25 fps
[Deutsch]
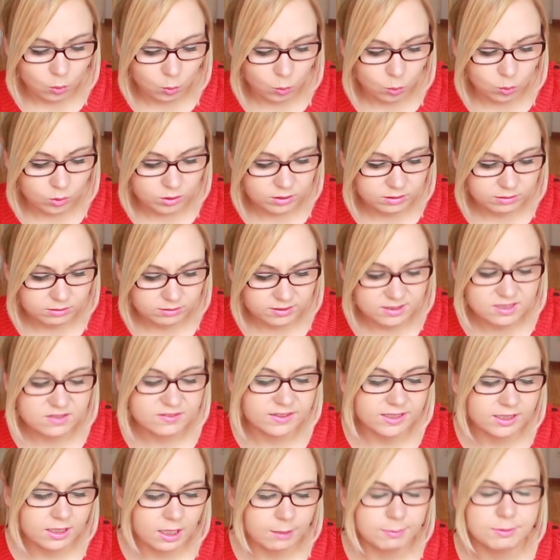Und
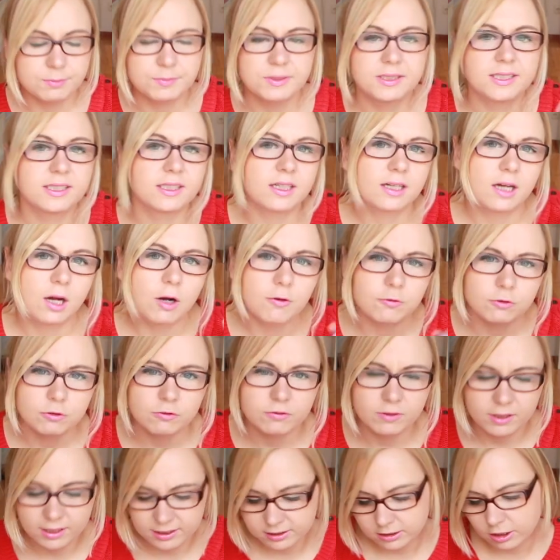deswegen habe ich mir den gekauft
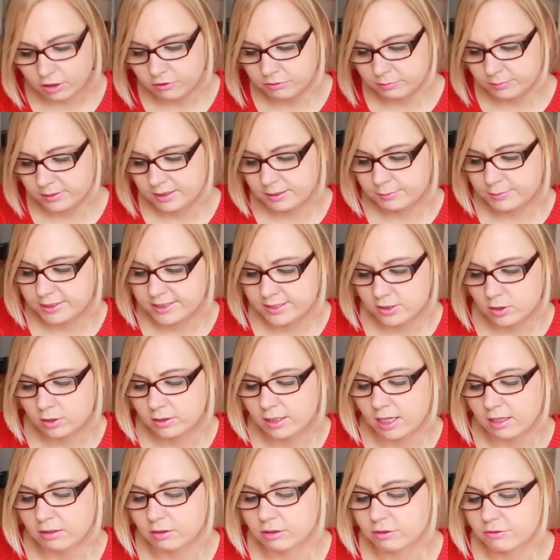und vielleicht kaufe ich mir demnächst noch
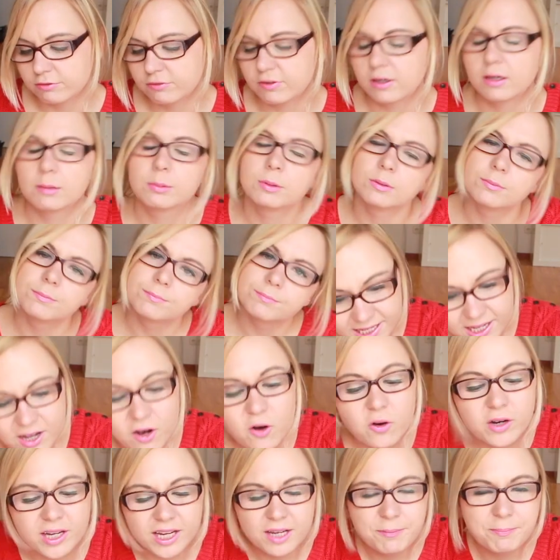eine andere Farbe.
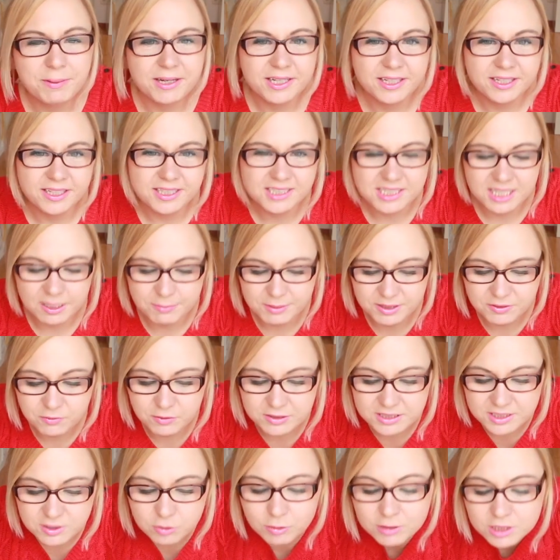Okay, bei NYX habe ich
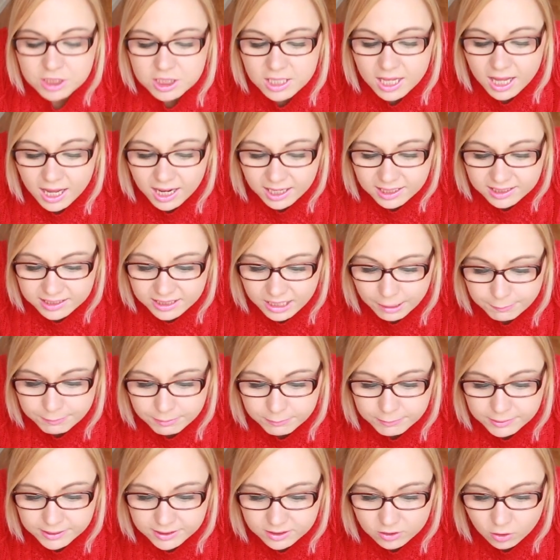wohl zugeschlagen. Ich habe
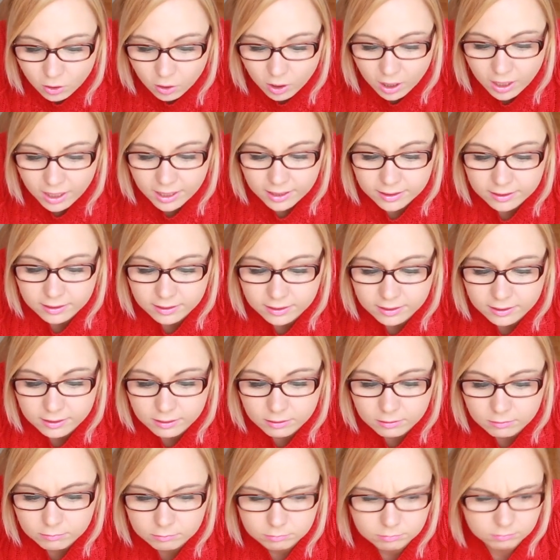nämlich noch
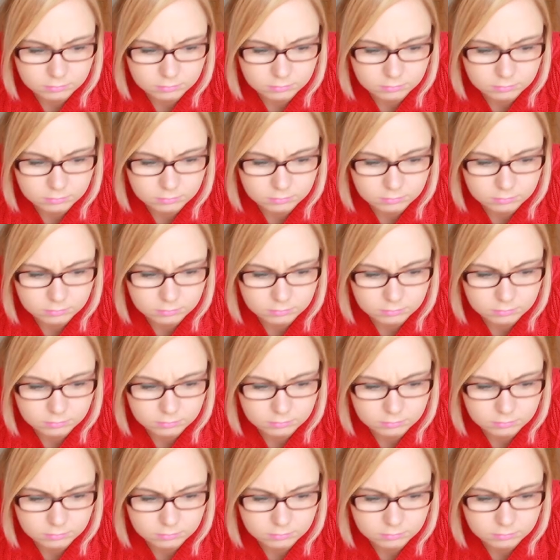einen...